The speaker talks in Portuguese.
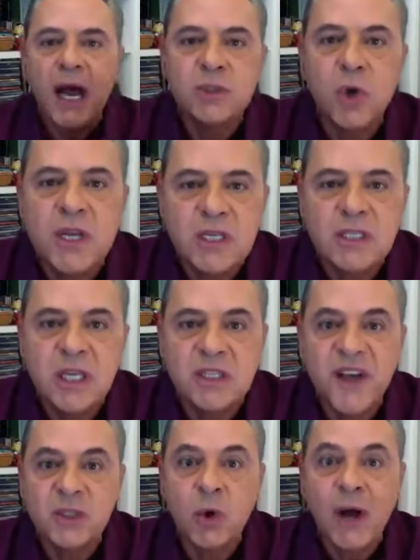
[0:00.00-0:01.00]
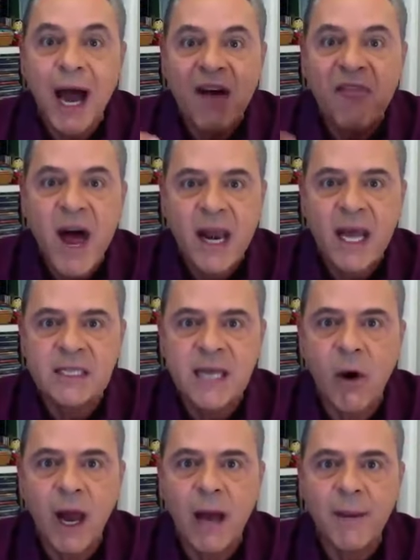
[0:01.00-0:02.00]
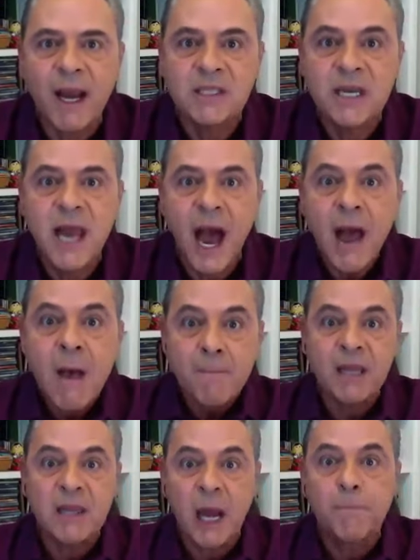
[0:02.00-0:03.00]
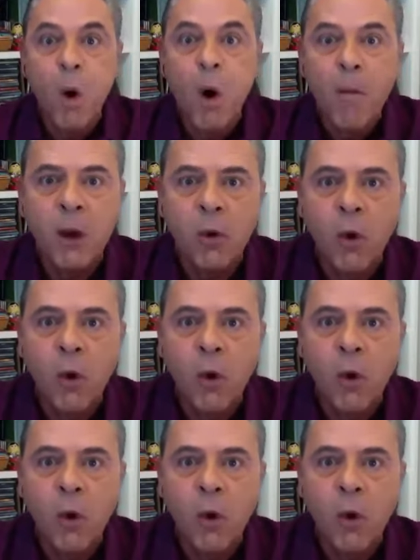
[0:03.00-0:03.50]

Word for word: Que os negacionistas façam caravanas agora a Brasília para